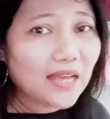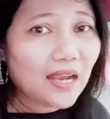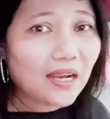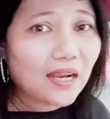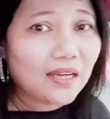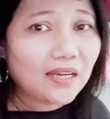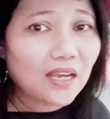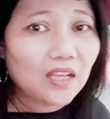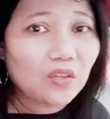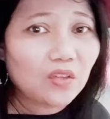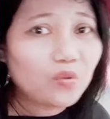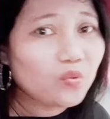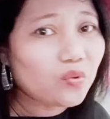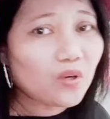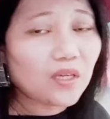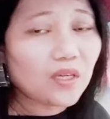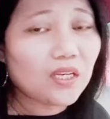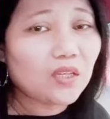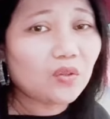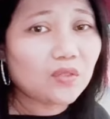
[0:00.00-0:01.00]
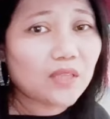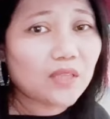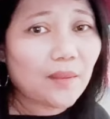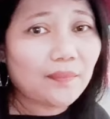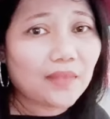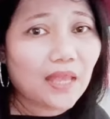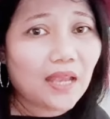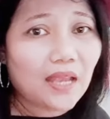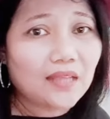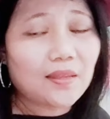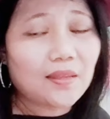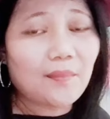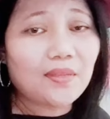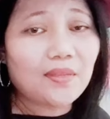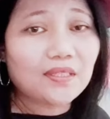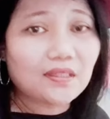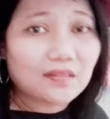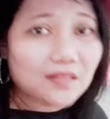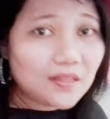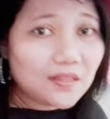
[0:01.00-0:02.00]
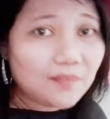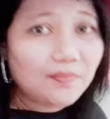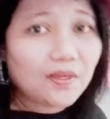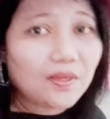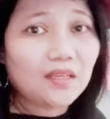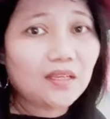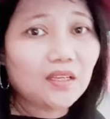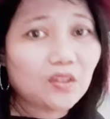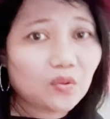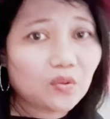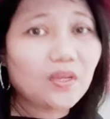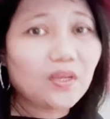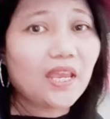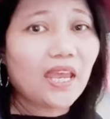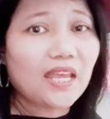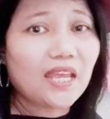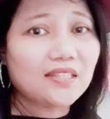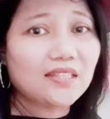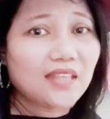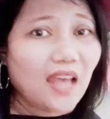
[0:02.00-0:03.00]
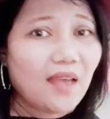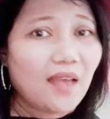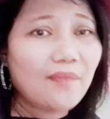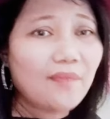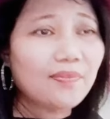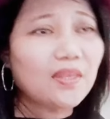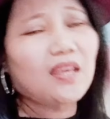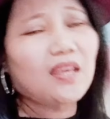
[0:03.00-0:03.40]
tidak akan naik turun itu jam tayang sama subscriber gitu guys ya